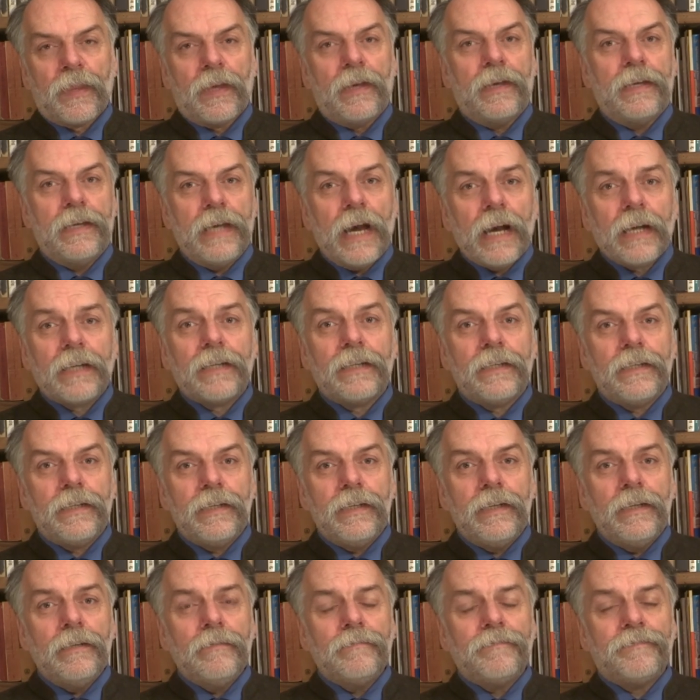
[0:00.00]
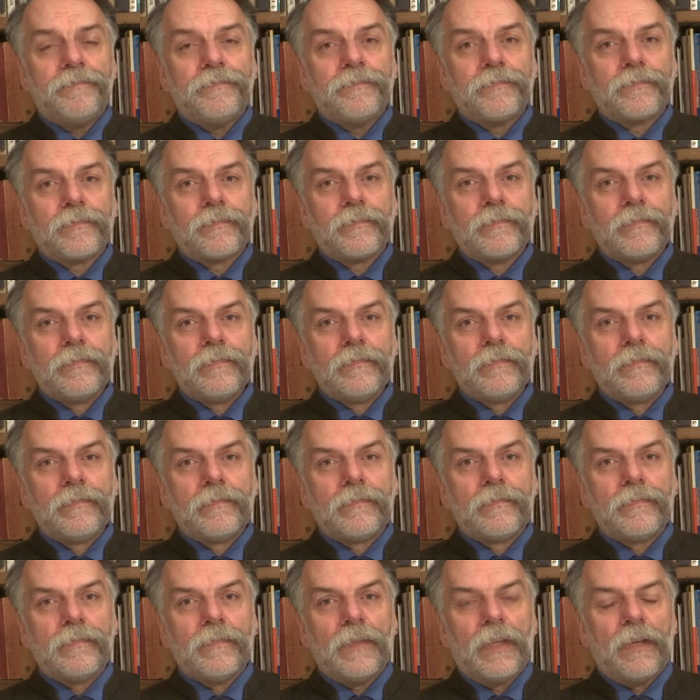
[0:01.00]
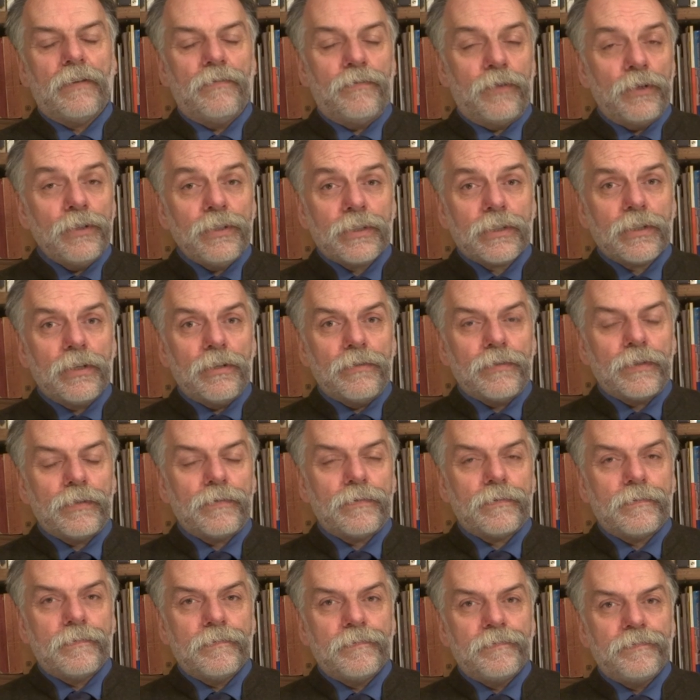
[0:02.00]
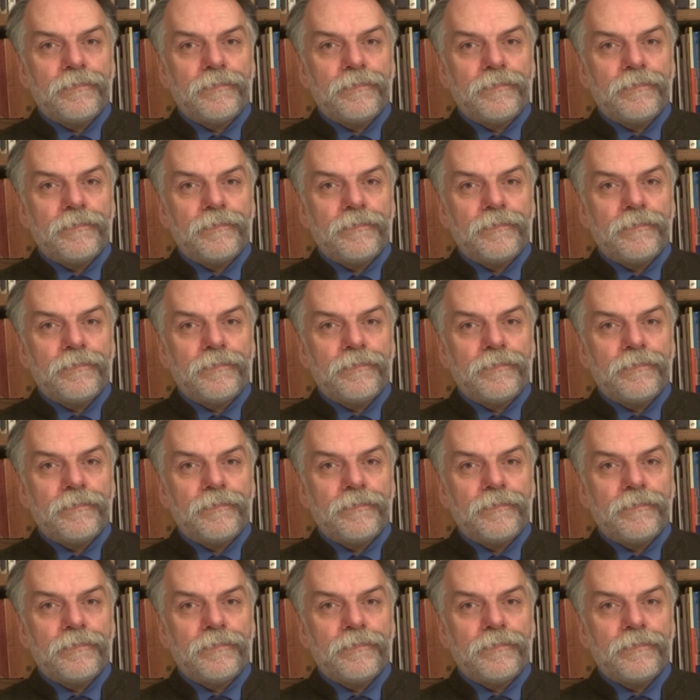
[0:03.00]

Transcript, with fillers: jak i mm, wojskową.